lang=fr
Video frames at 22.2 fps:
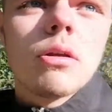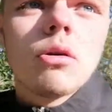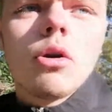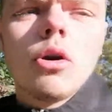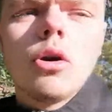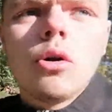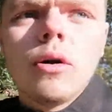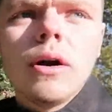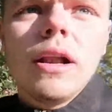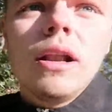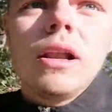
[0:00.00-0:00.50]
de
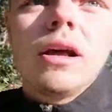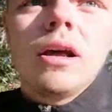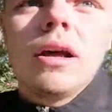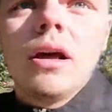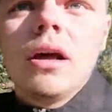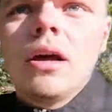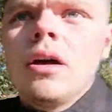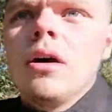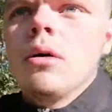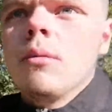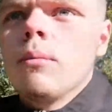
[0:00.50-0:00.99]
l'OL
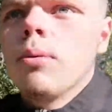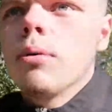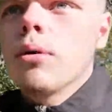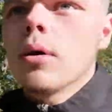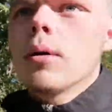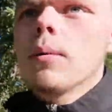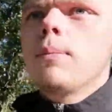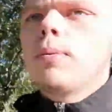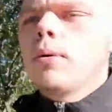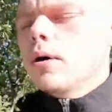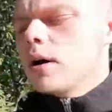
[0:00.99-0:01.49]

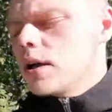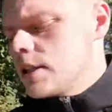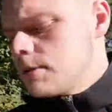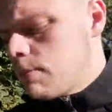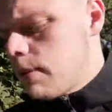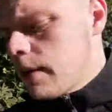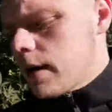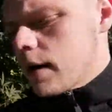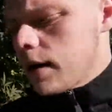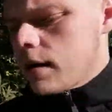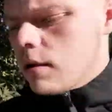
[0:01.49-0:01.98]
pour,
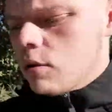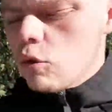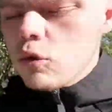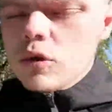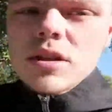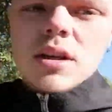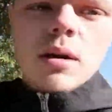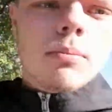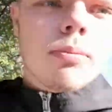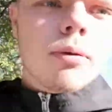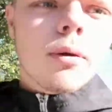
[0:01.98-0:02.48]
espérer tout
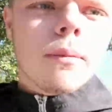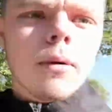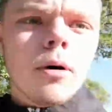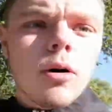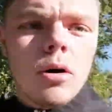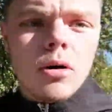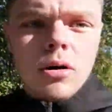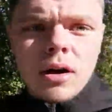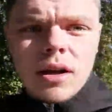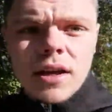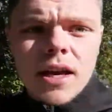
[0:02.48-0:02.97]

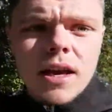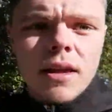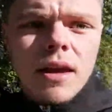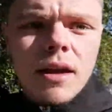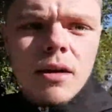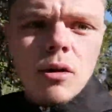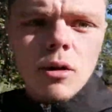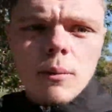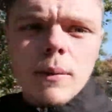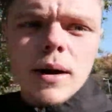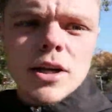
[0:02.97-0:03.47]
simplement
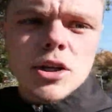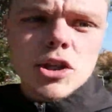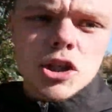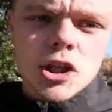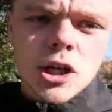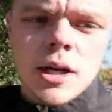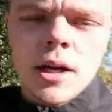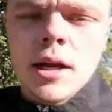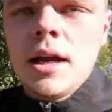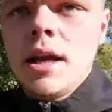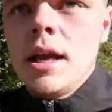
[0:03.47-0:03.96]
gagner le match
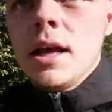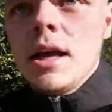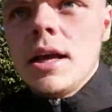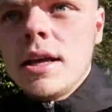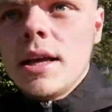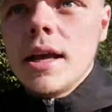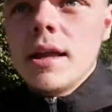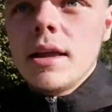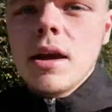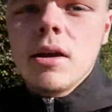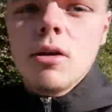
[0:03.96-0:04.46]

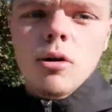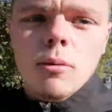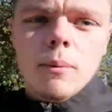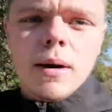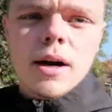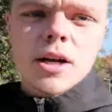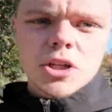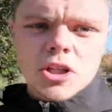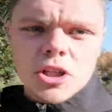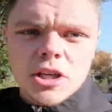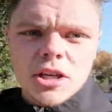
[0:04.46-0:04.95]
gagner le
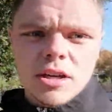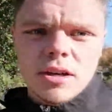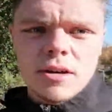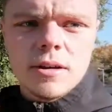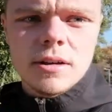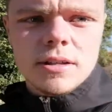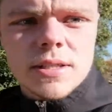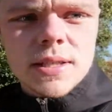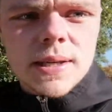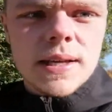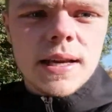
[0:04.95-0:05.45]
match
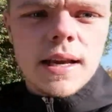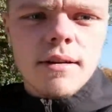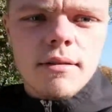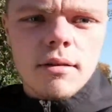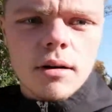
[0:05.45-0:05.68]
ce qui est